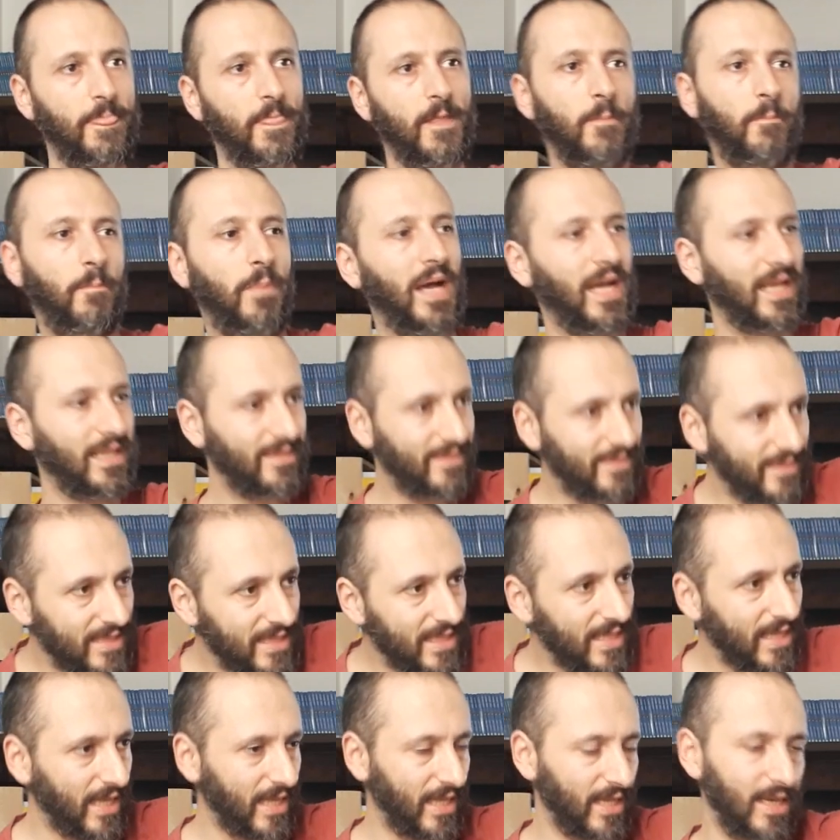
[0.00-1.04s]

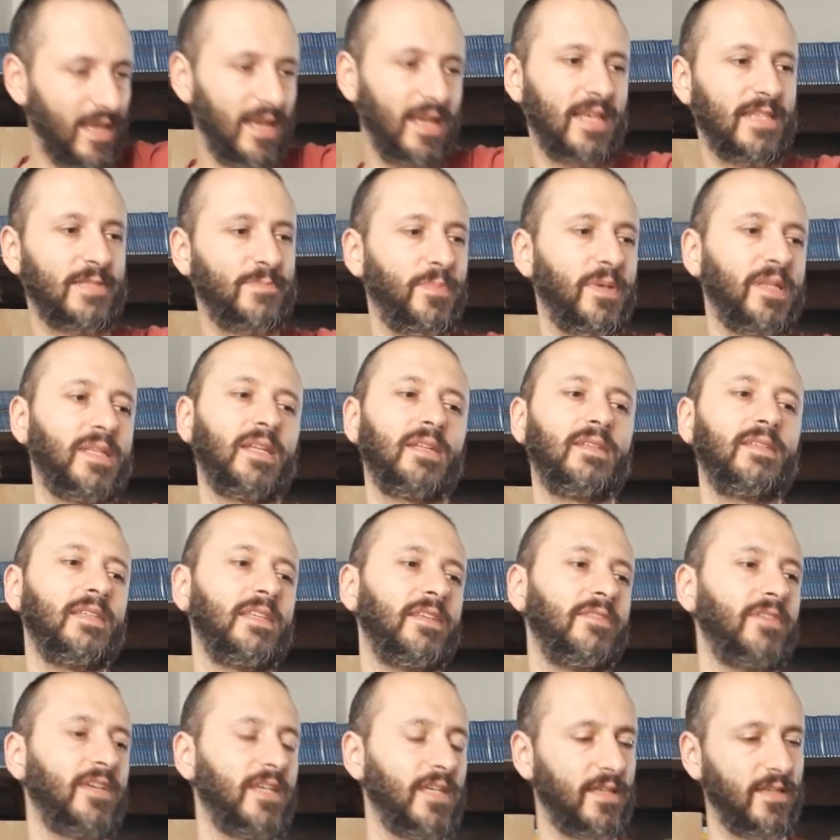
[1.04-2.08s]
partire nelle
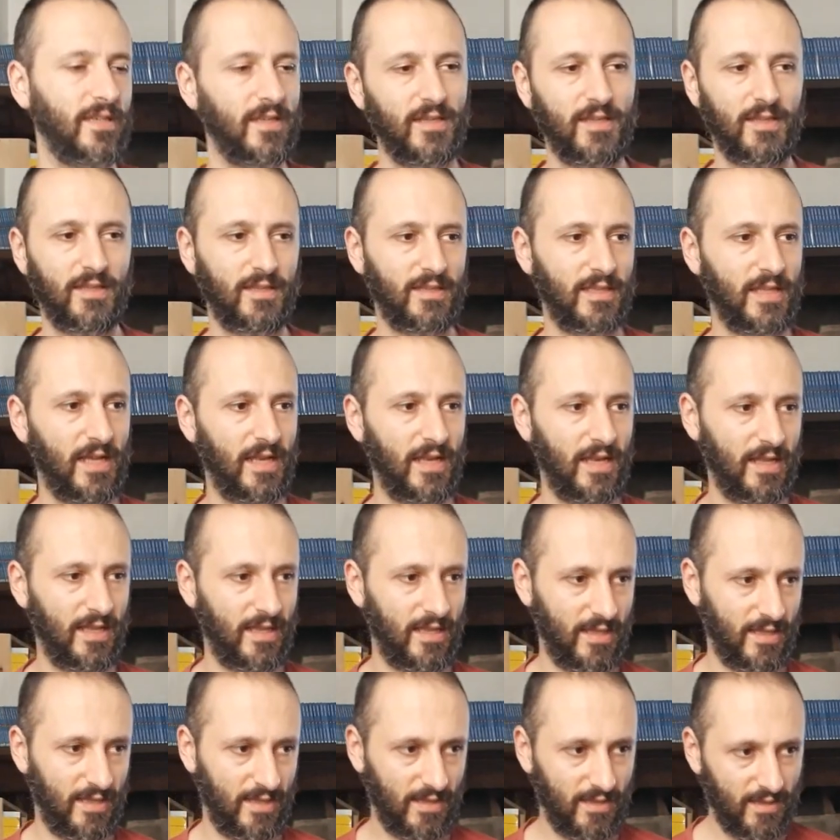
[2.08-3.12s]
aspettative dal,
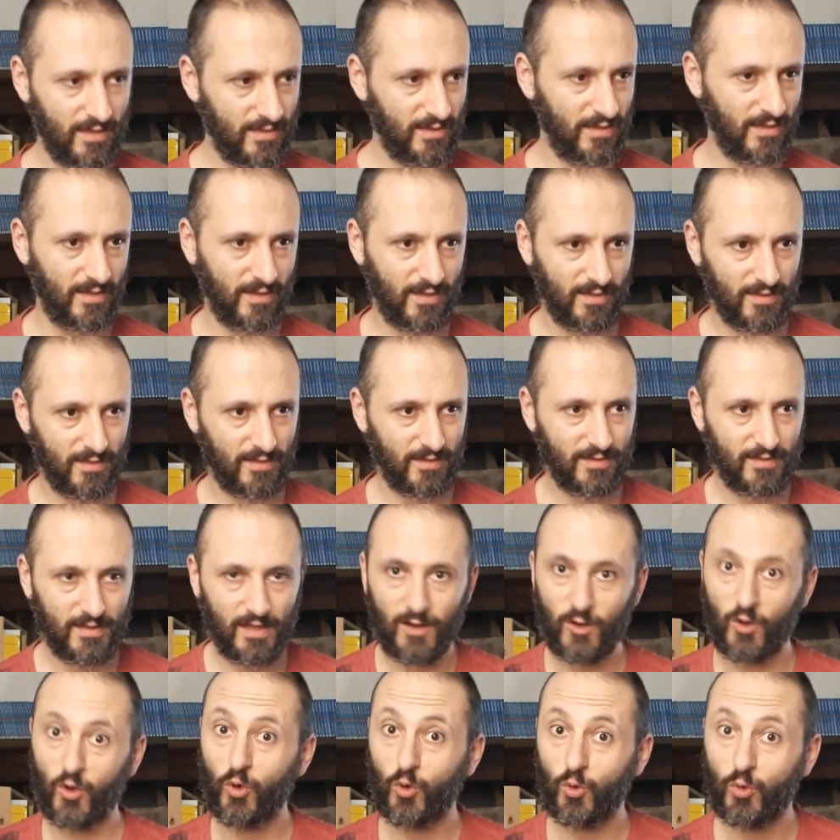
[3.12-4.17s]
da,
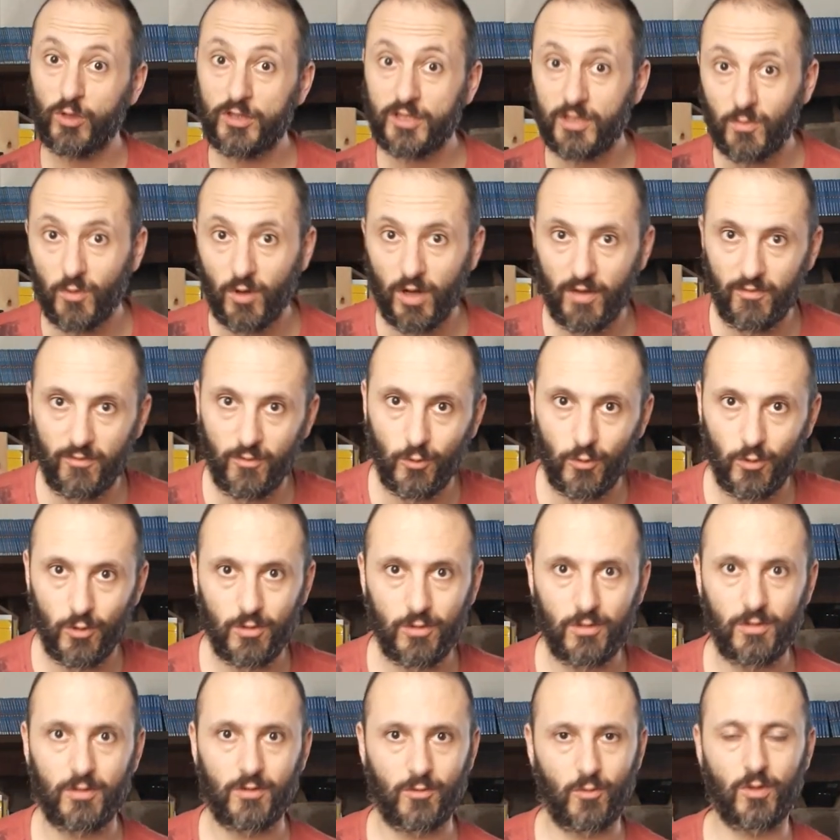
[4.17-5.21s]
dal, loro ultimo
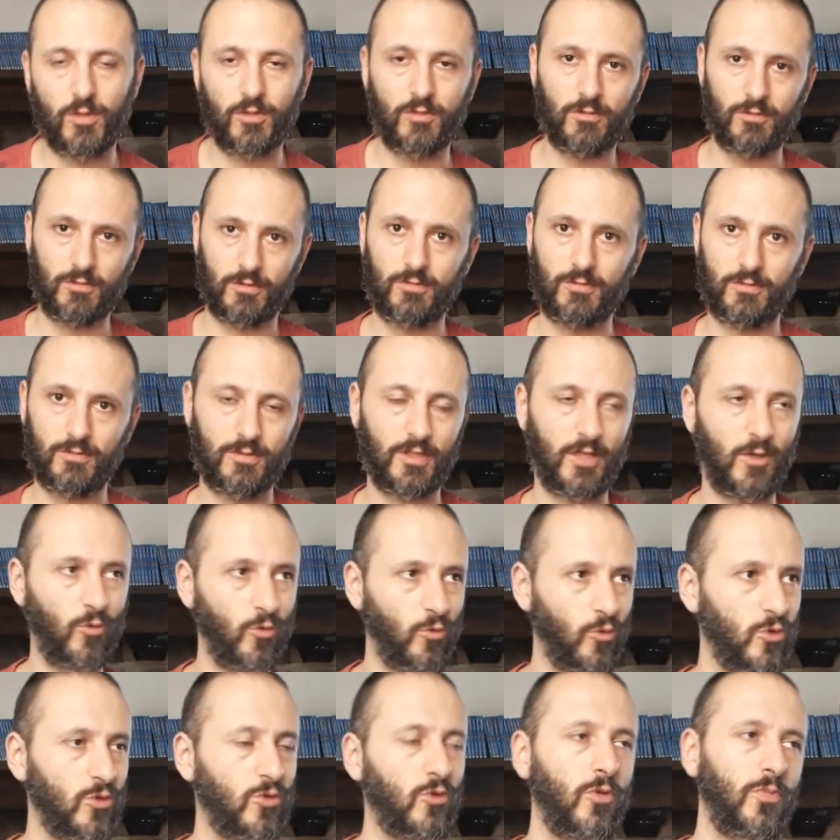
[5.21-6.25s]
lavoro, quando ne
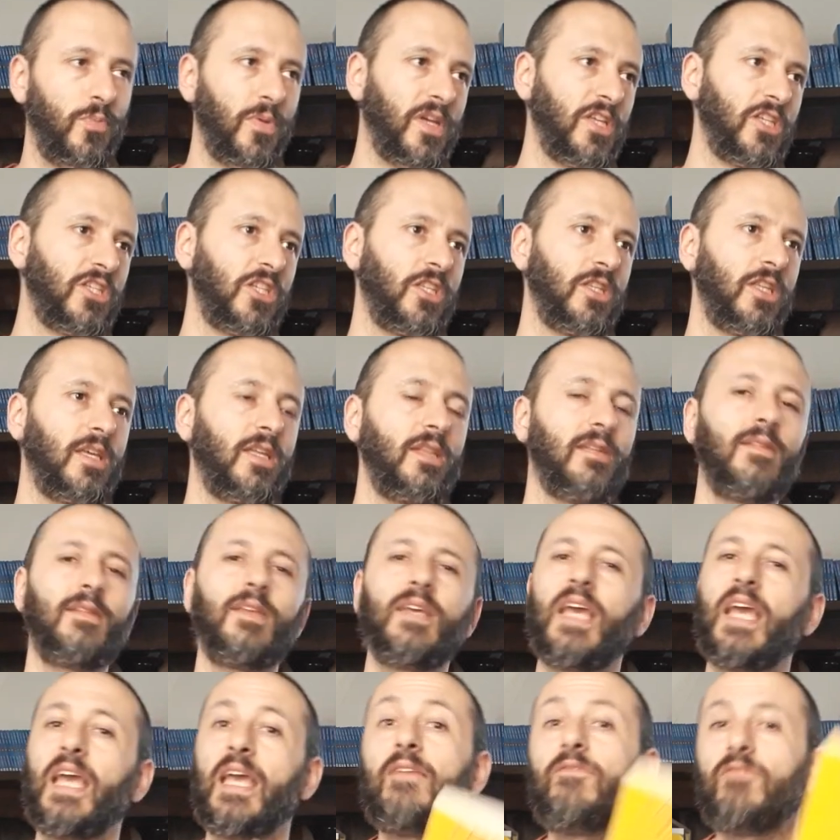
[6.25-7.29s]
conosco i
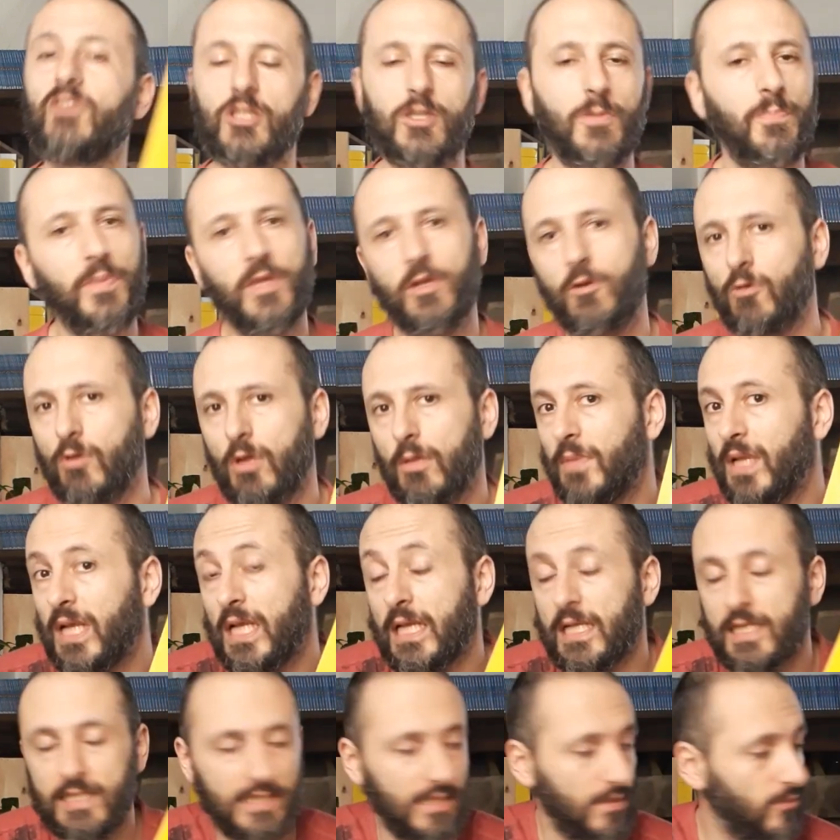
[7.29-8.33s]
precedenti, e invece Piccolo è
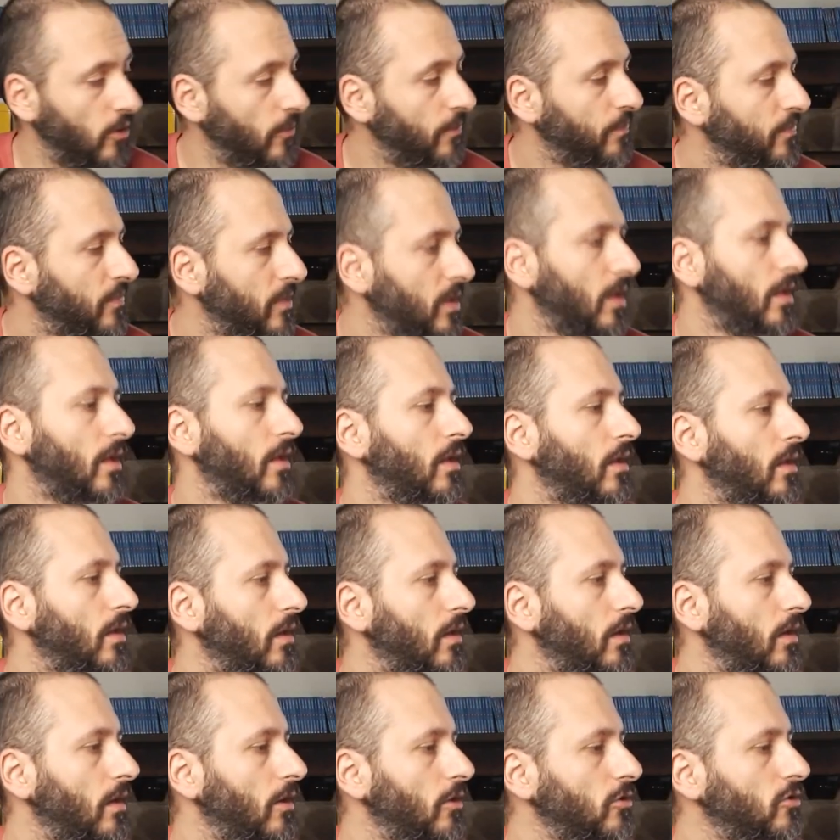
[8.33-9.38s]
bellissimo.
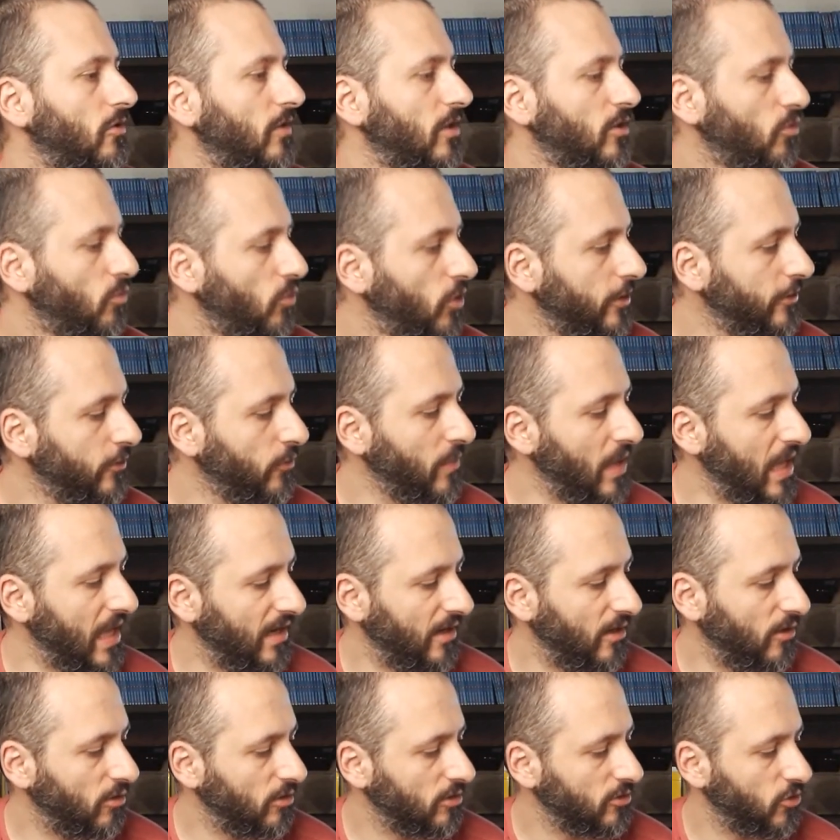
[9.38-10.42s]
L'ho trovato molto
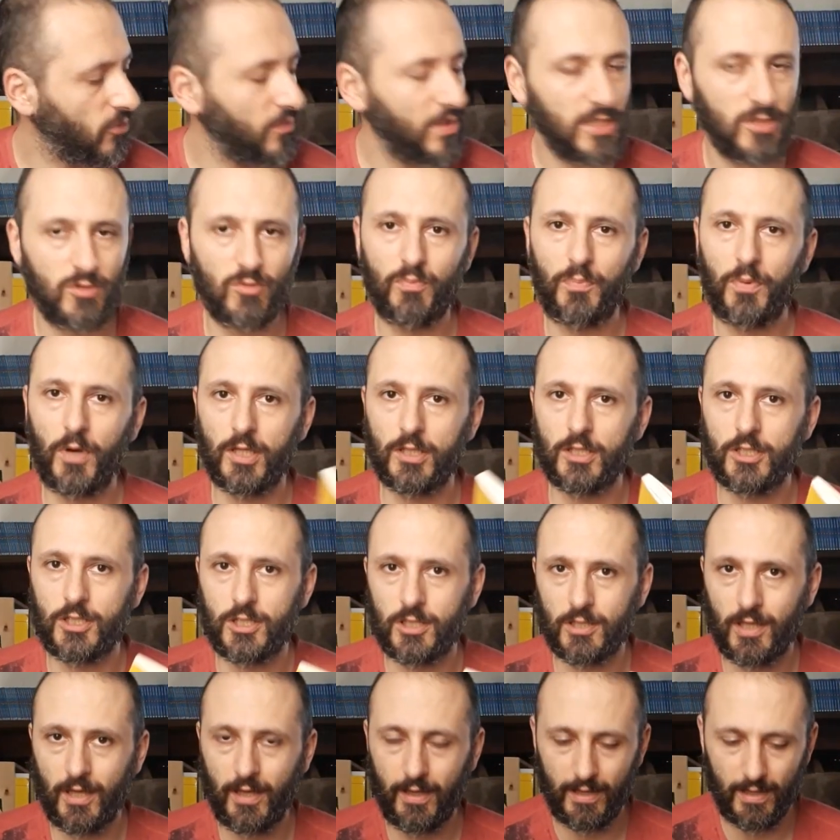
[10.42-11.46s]
bello, ci ho messo un po' a
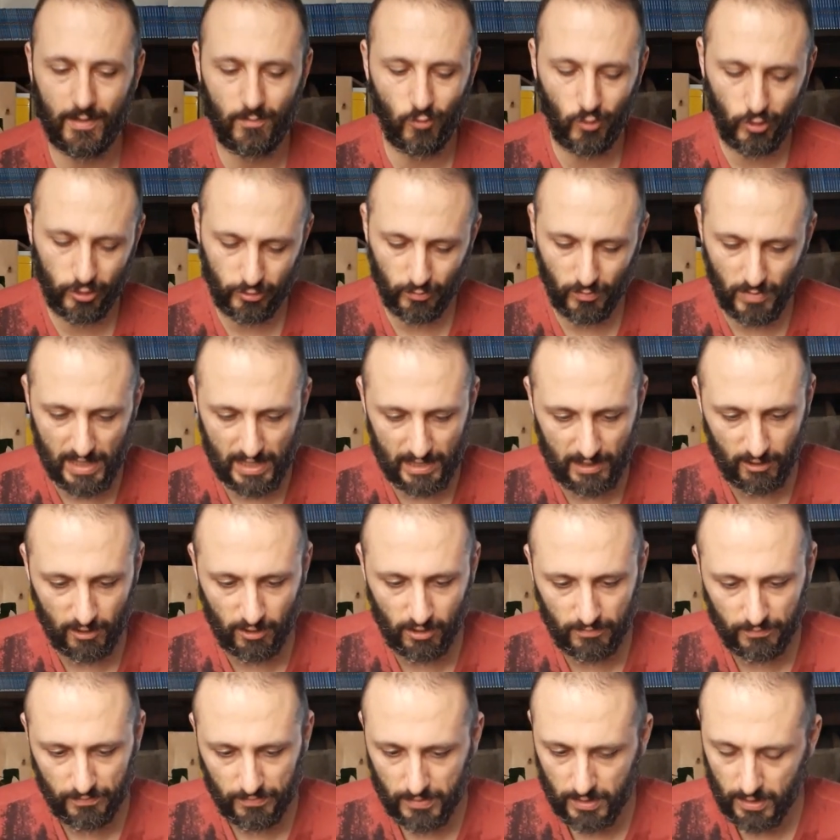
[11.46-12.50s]
decidere che è molto
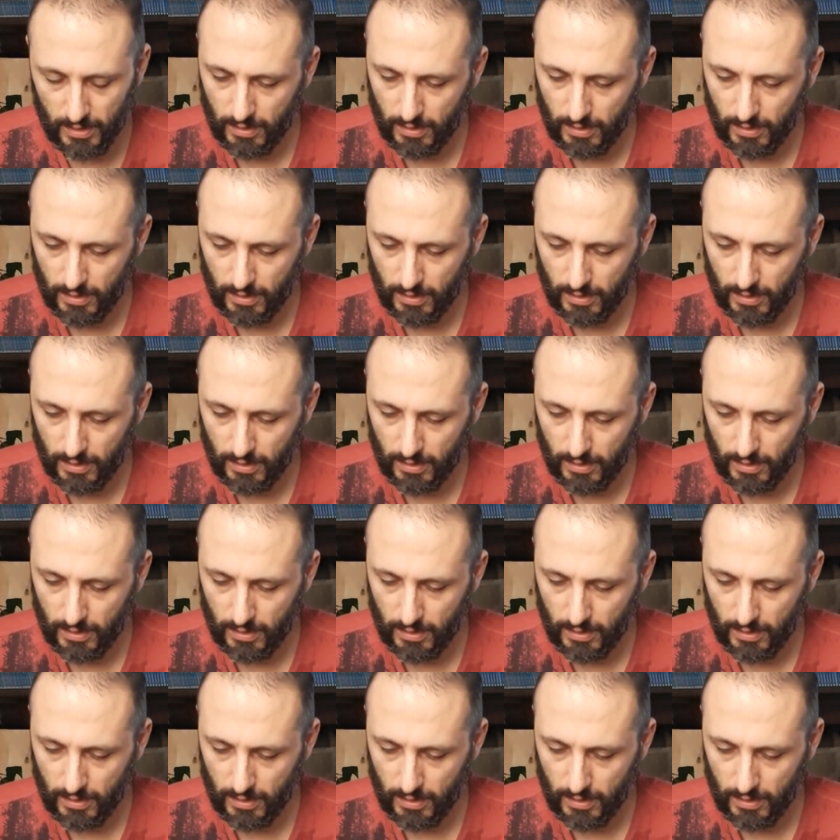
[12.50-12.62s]
bello,